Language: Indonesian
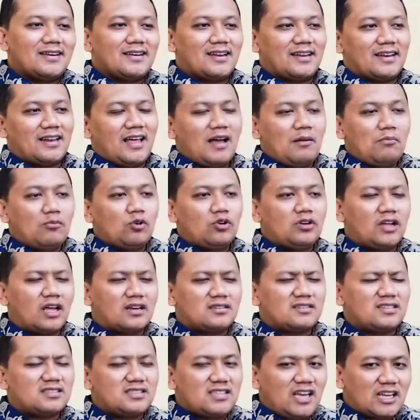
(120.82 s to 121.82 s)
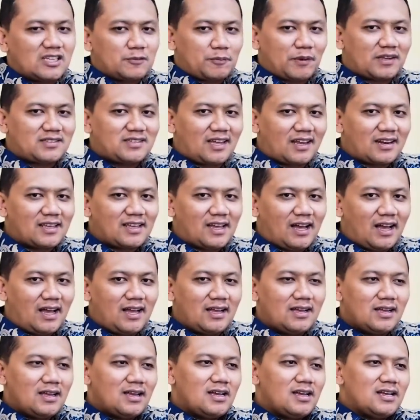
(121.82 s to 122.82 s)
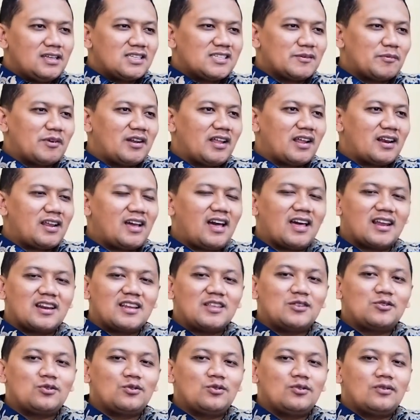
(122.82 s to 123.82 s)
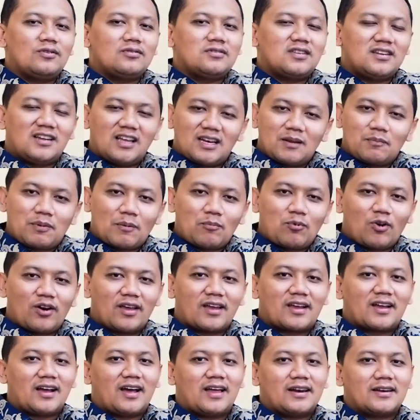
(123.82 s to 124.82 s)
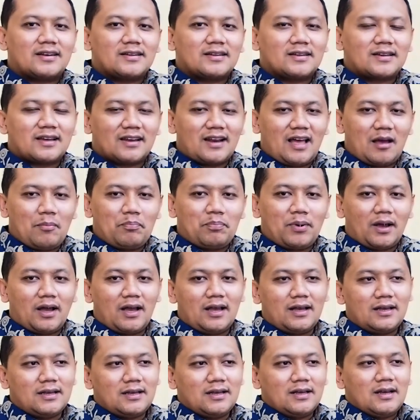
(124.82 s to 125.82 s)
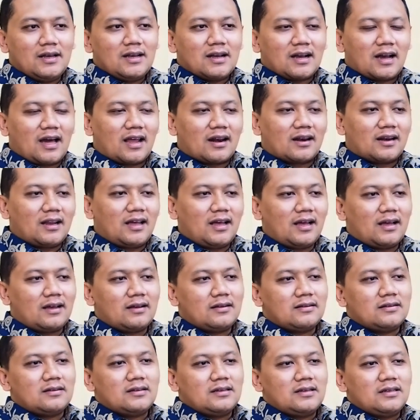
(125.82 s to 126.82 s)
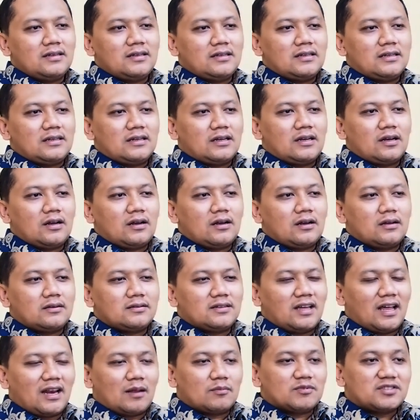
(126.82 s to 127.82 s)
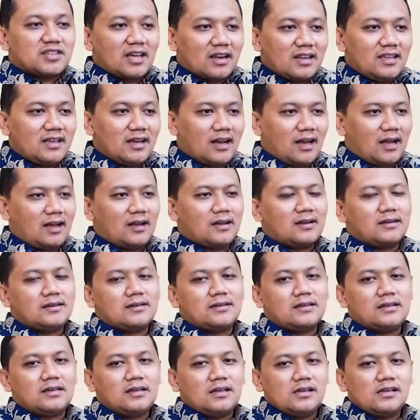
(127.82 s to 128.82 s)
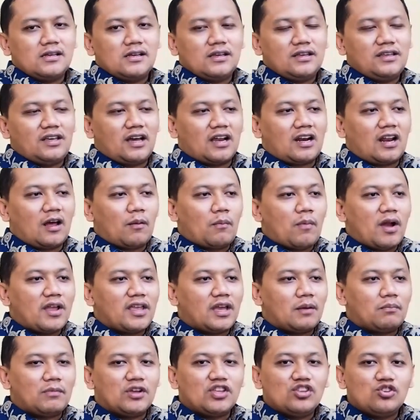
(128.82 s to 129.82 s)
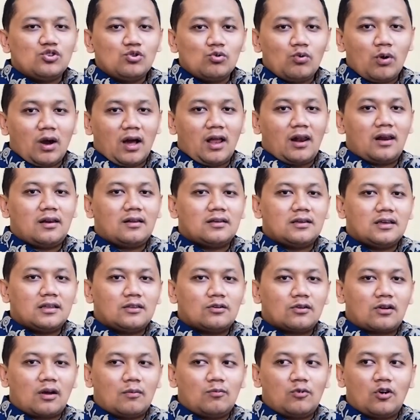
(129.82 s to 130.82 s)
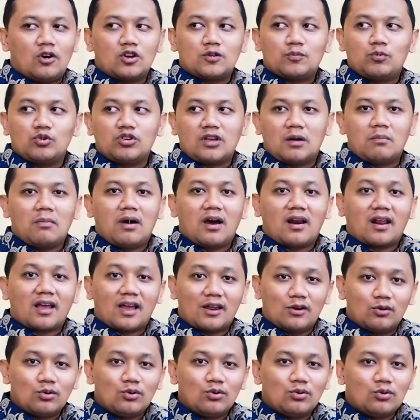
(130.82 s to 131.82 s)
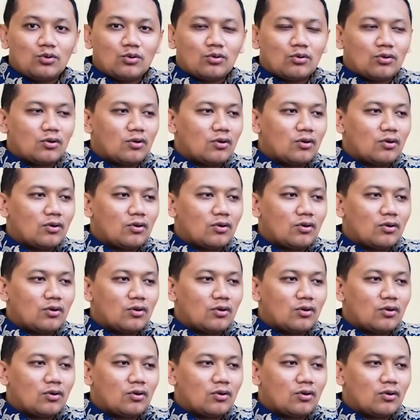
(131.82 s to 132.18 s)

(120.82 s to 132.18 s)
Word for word: Nah, namun dari sisi aspek syariah sebenarnya hari itu tidak diperbolehkan. Kenapa? Karena dalam syariah yang namanya menjual itu kamu harus punya barangnya dulu